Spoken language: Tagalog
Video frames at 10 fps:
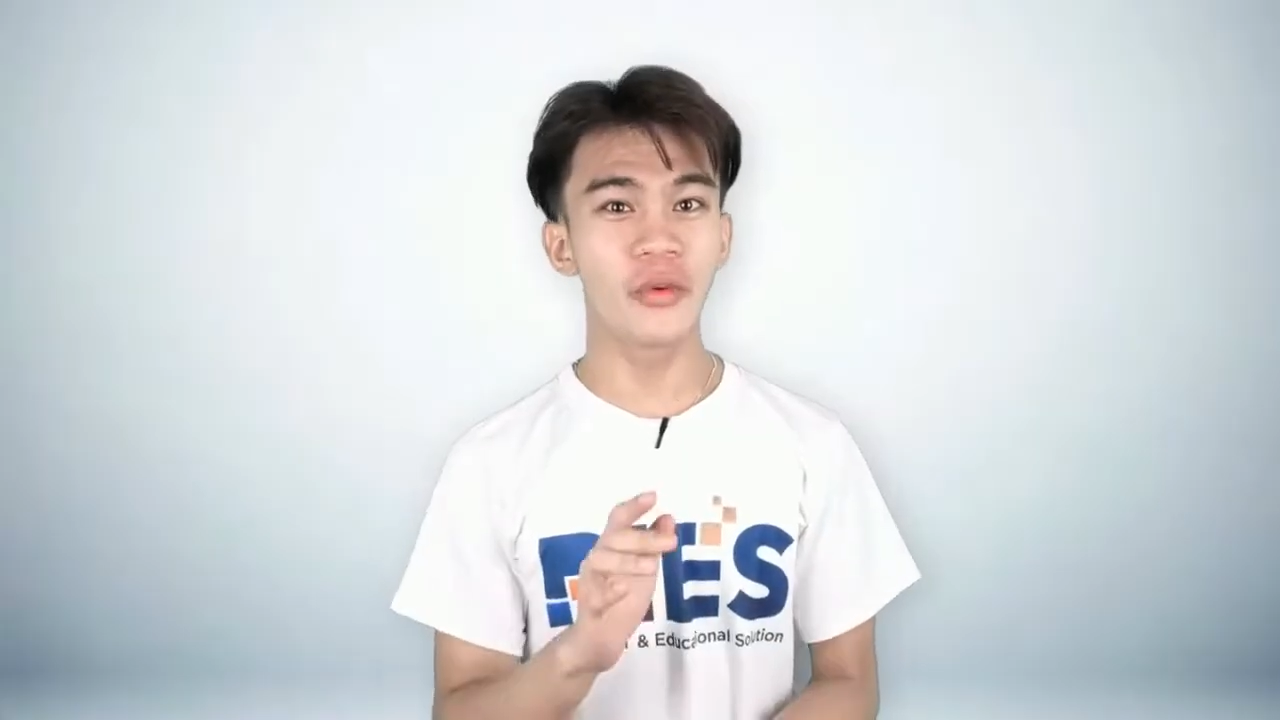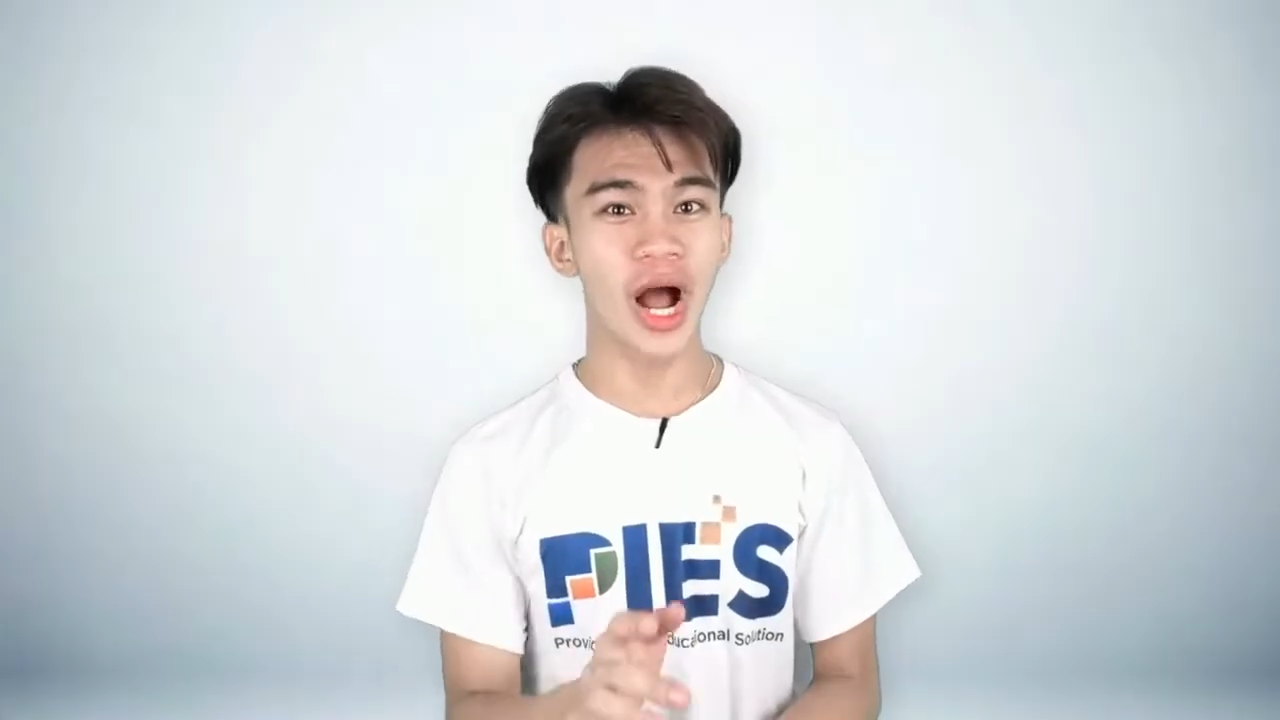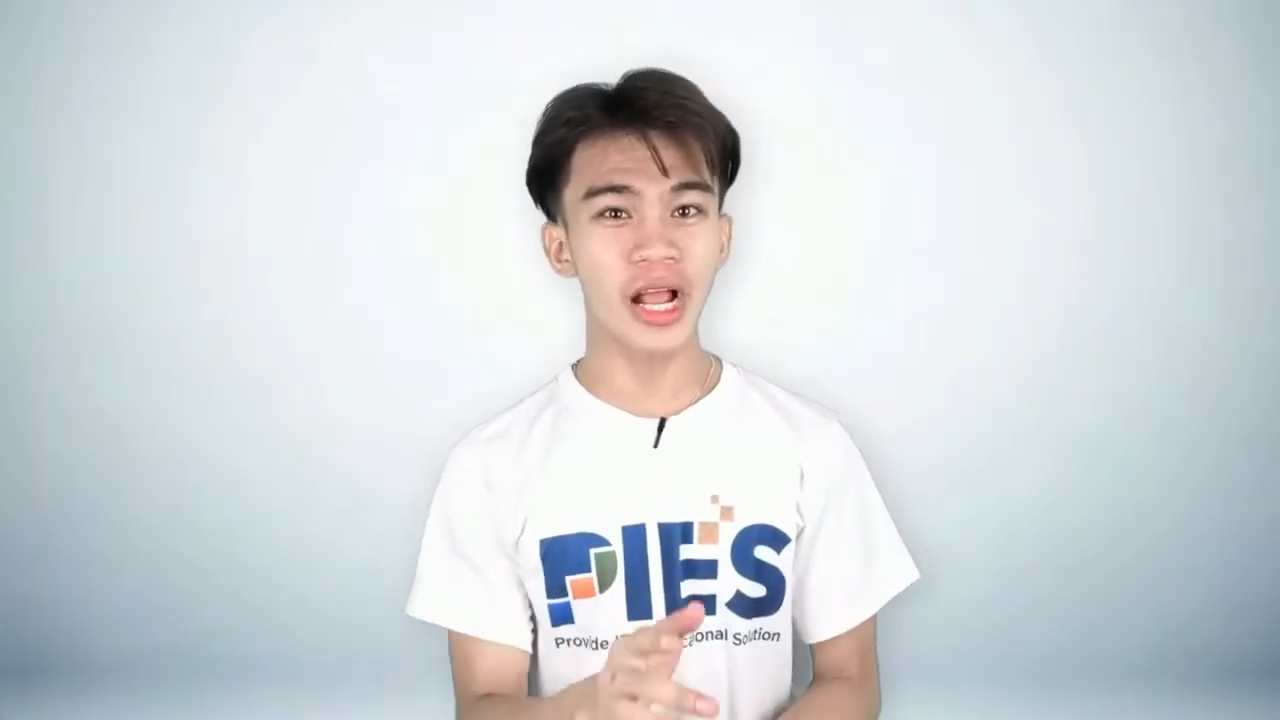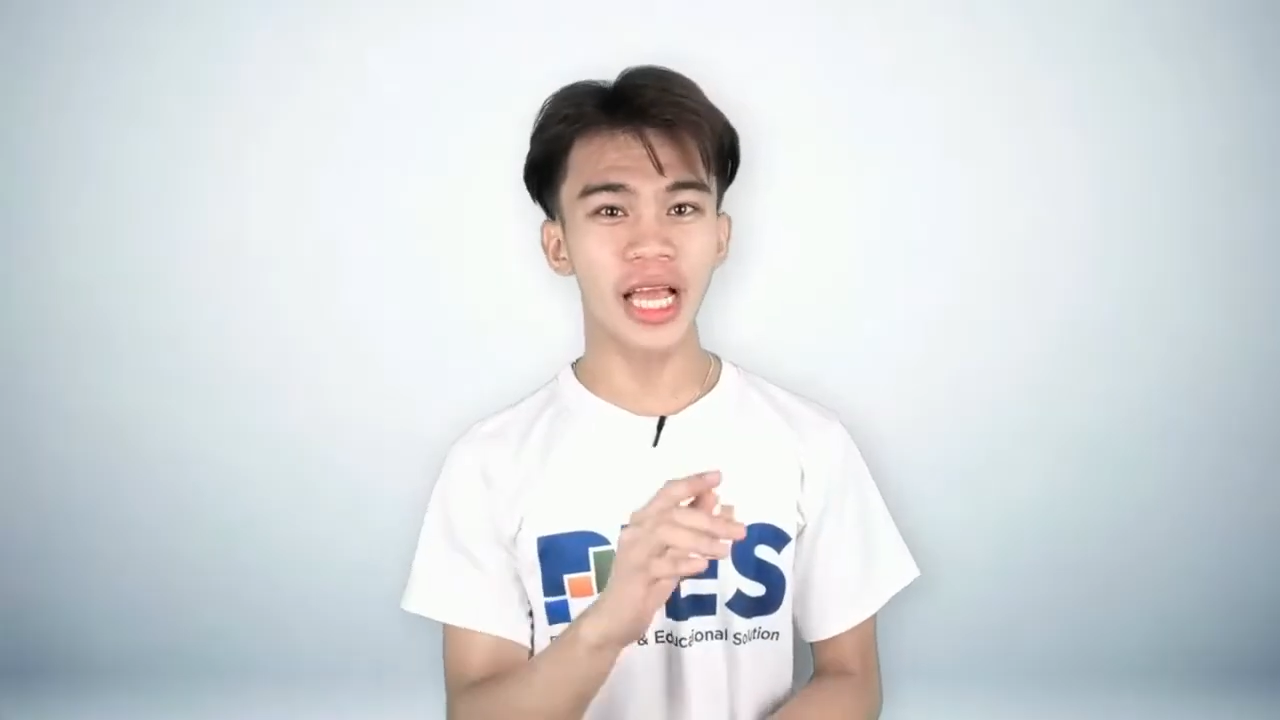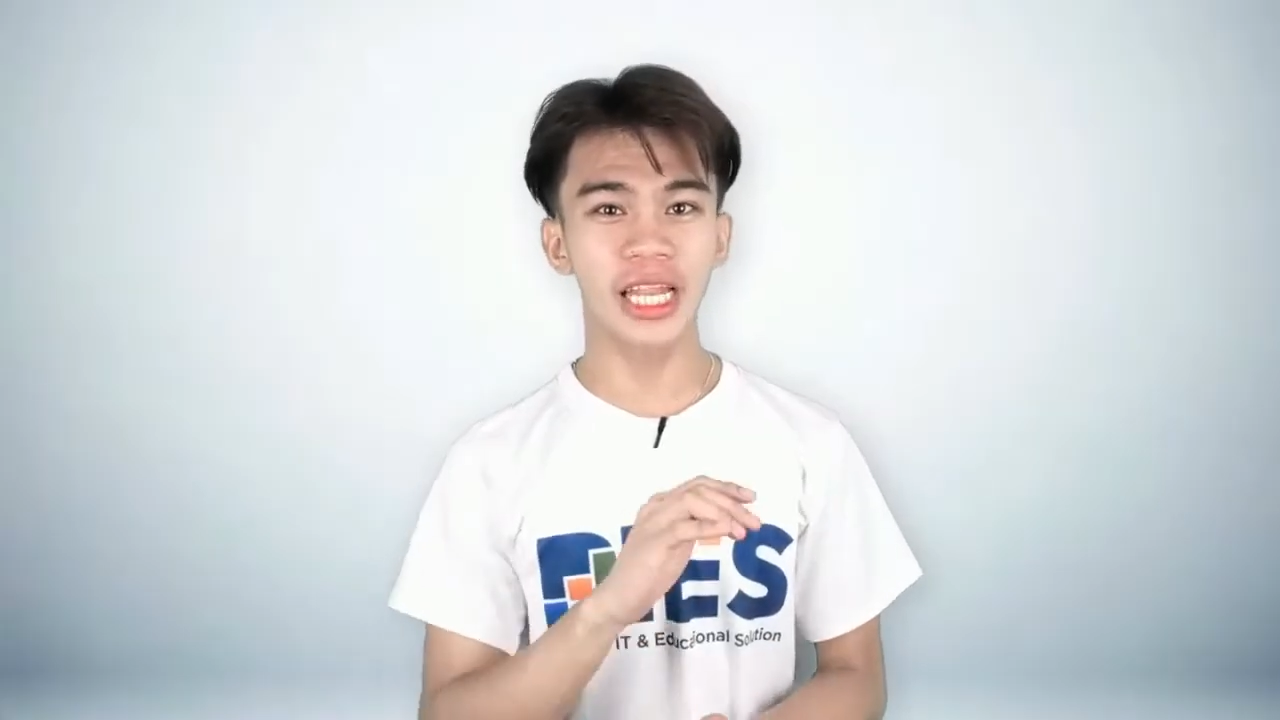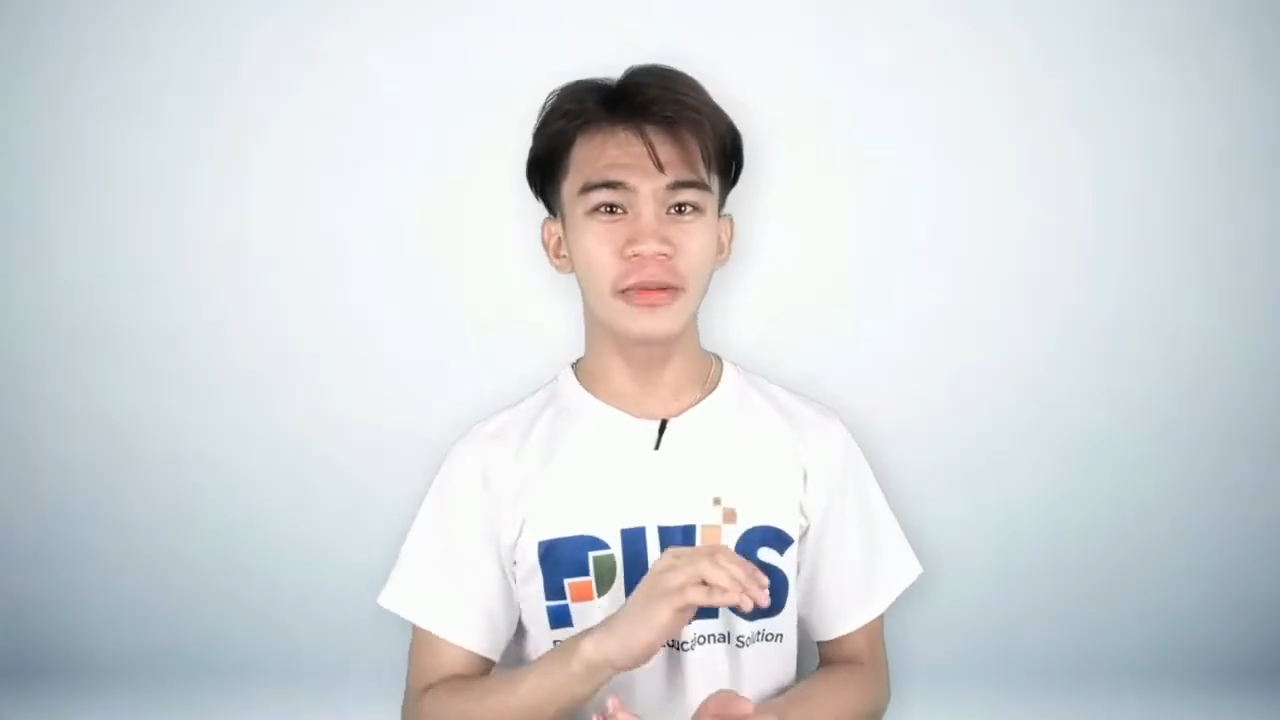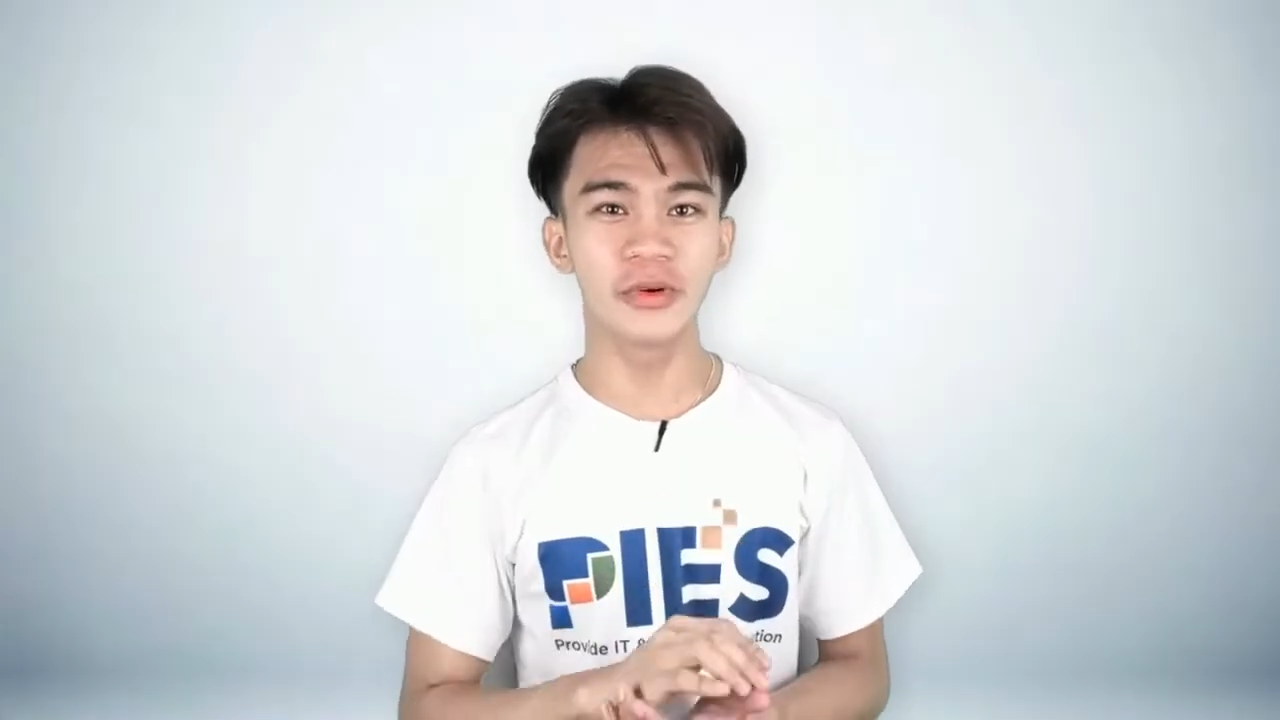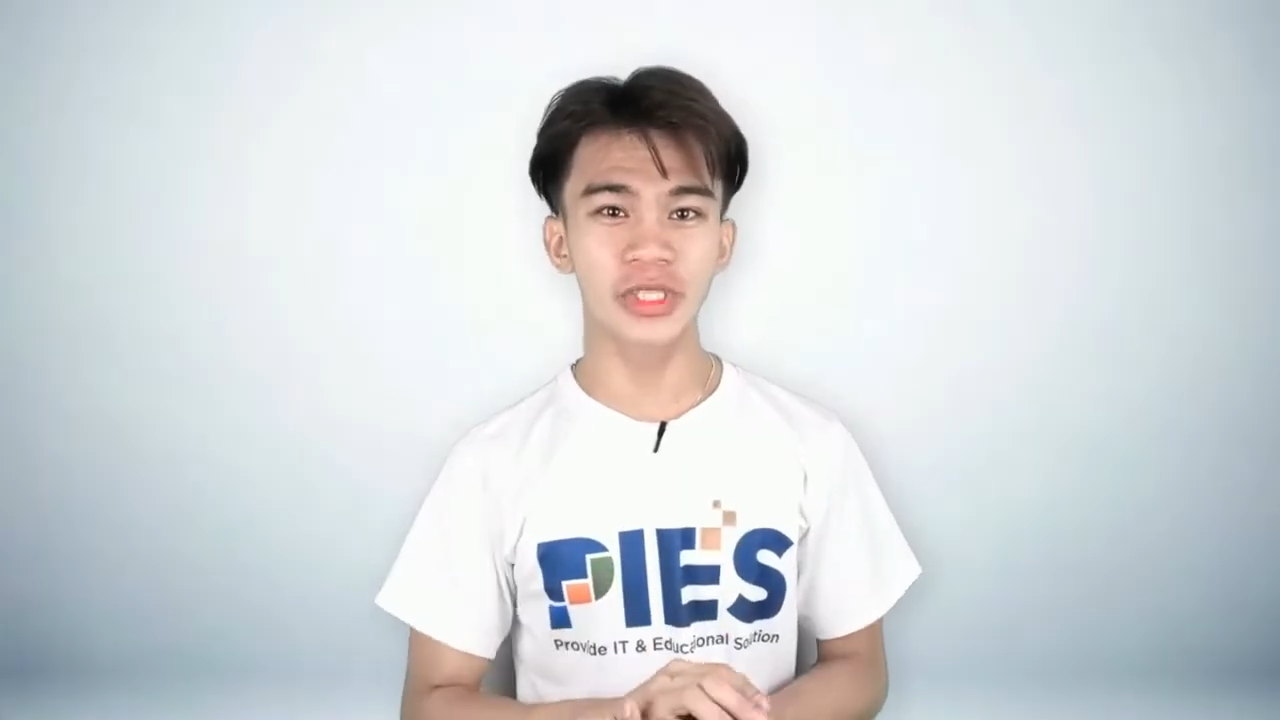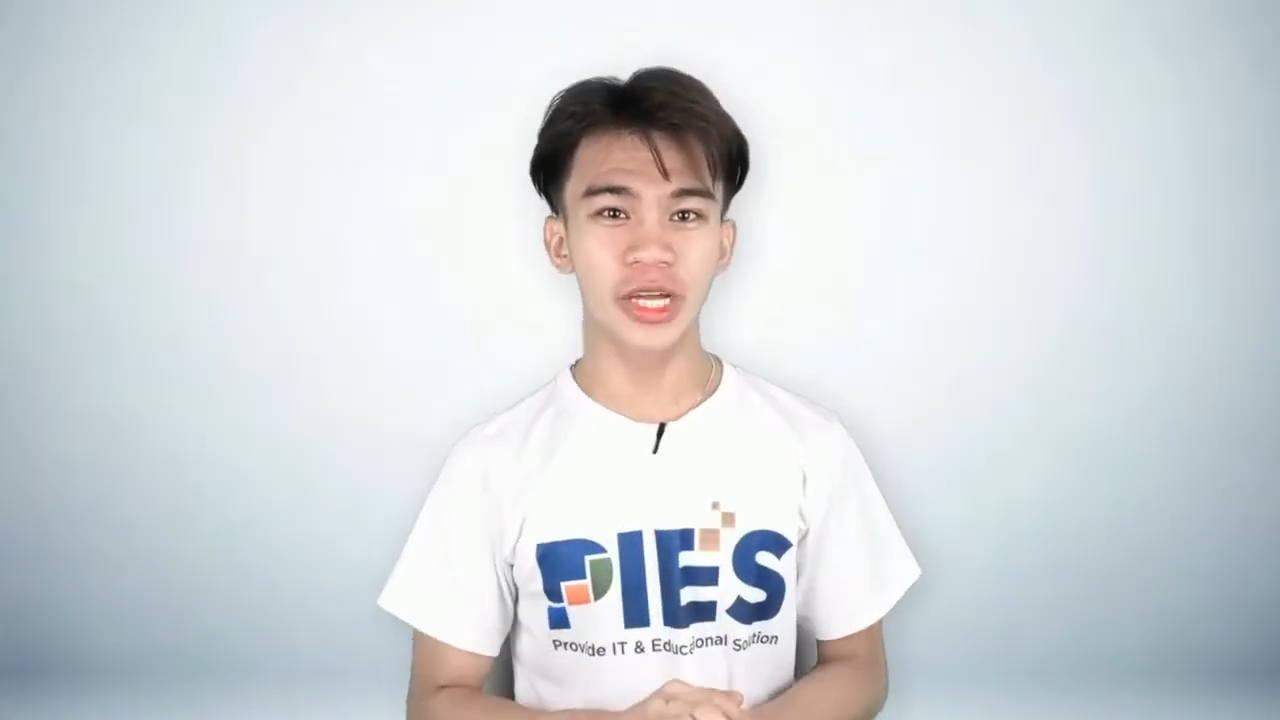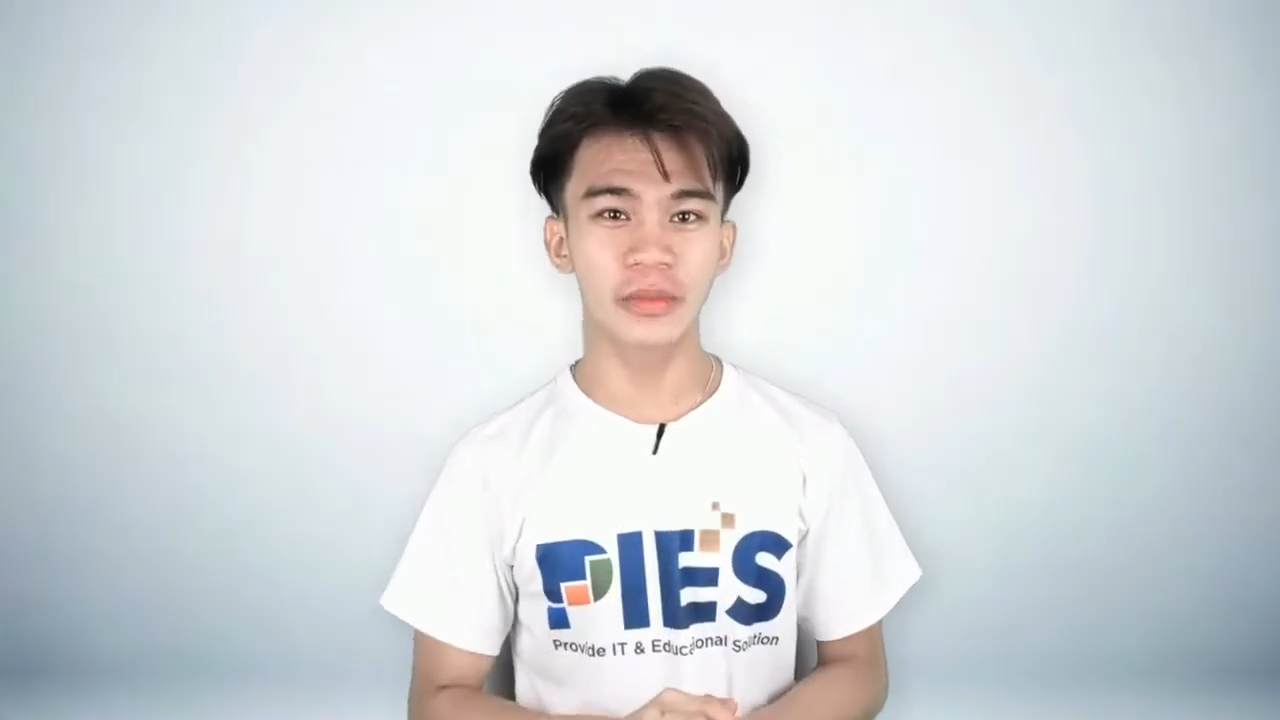huwag
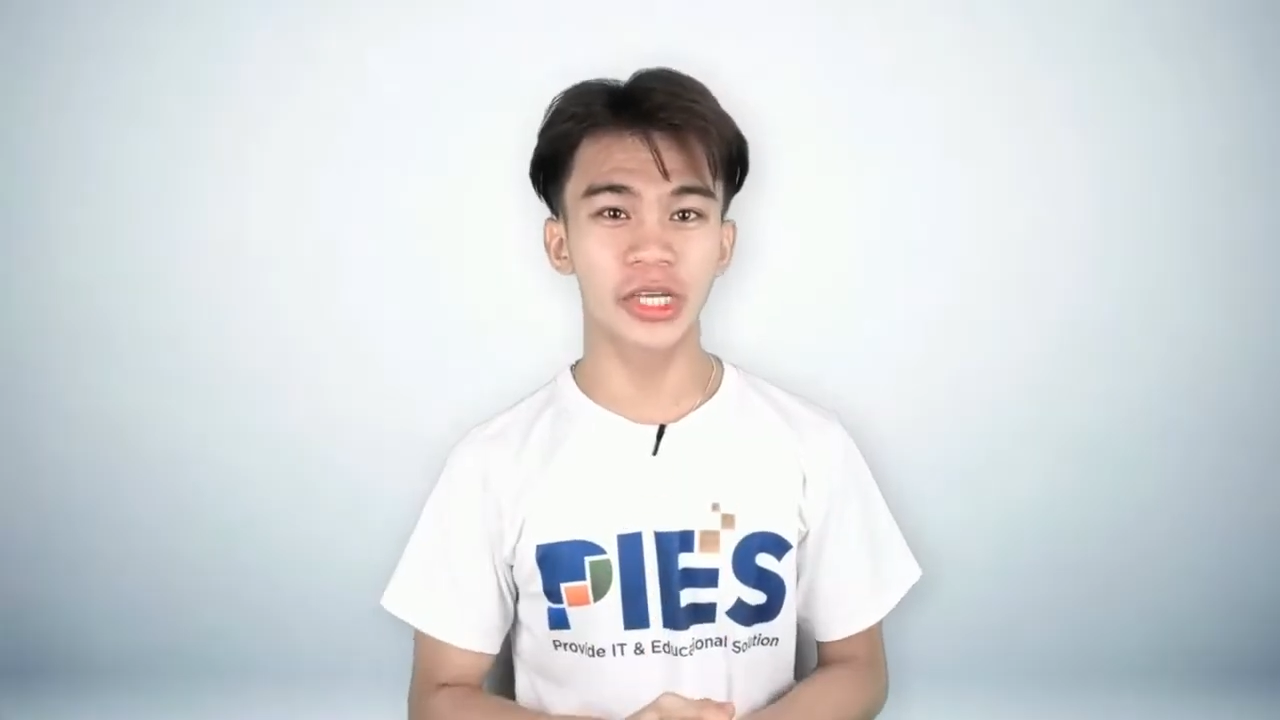kalimutang